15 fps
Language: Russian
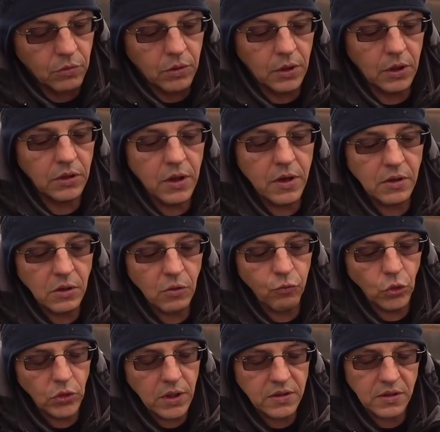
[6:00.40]
конкретно
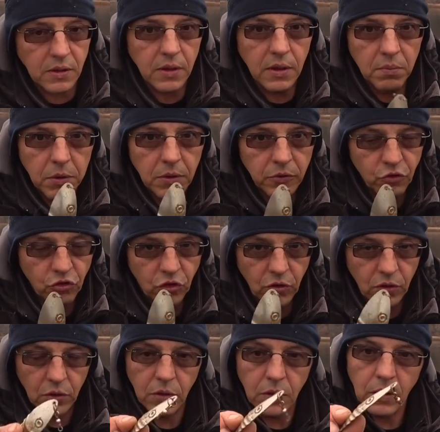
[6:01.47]
вот эти колебалочки,
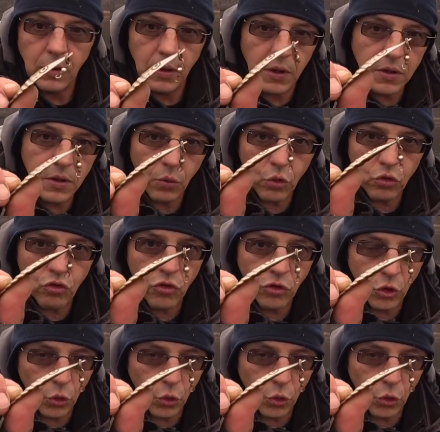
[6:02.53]
они очень